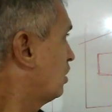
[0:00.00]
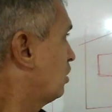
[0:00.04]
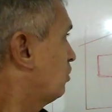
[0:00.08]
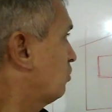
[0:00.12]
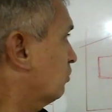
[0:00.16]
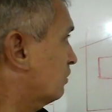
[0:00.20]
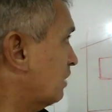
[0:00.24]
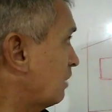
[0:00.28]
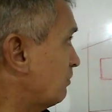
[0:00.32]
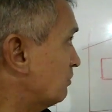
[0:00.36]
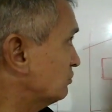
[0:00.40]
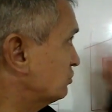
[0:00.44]

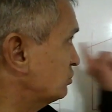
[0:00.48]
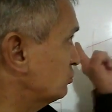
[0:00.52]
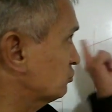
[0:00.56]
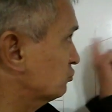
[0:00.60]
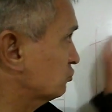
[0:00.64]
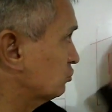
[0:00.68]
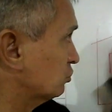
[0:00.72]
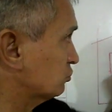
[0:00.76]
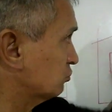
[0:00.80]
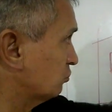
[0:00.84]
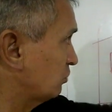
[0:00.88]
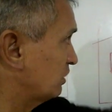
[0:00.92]
Lo que vamos a hacer
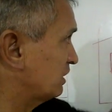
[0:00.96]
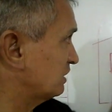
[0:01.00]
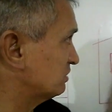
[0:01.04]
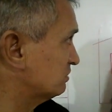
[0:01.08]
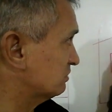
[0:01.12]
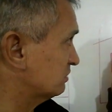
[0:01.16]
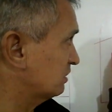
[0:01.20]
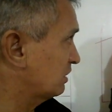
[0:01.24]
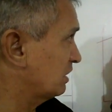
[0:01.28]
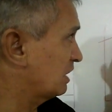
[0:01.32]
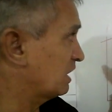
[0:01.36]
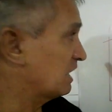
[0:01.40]
nosotros es,
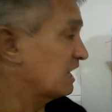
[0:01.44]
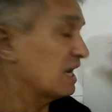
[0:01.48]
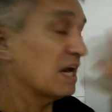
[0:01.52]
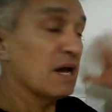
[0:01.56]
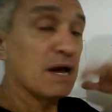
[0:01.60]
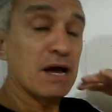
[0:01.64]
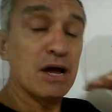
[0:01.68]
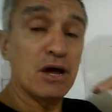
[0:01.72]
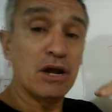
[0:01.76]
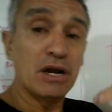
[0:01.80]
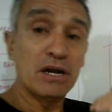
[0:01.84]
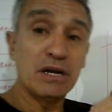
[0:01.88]

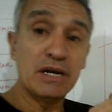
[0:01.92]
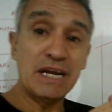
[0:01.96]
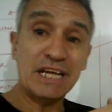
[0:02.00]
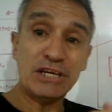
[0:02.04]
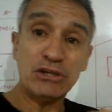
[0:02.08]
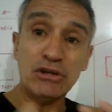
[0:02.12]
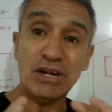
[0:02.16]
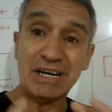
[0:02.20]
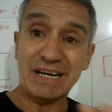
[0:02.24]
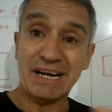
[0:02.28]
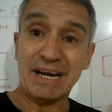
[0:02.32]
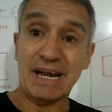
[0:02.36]
le
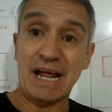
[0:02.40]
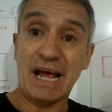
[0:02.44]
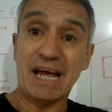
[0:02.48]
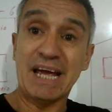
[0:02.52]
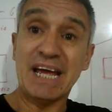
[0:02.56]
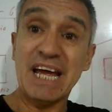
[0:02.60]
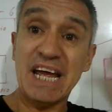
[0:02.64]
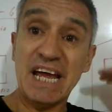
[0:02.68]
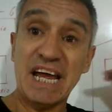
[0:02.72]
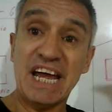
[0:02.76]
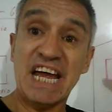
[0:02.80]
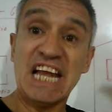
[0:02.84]
quiero aclarar,
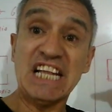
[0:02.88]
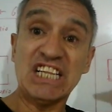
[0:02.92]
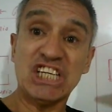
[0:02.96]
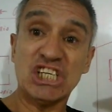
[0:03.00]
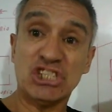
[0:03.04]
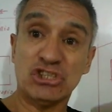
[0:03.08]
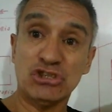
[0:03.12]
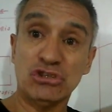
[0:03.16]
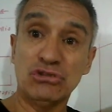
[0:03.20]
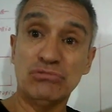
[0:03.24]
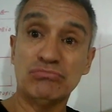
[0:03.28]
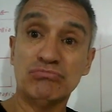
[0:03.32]
e, el
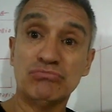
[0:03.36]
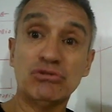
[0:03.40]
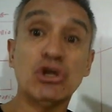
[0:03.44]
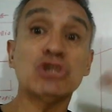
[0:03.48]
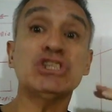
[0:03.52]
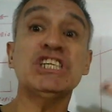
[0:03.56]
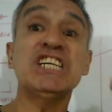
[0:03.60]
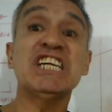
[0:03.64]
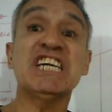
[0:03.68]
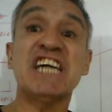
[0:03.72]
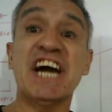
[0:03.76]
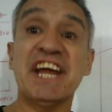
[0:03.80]
techo no
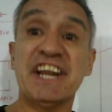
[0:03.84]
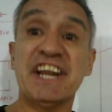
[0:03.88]
tiene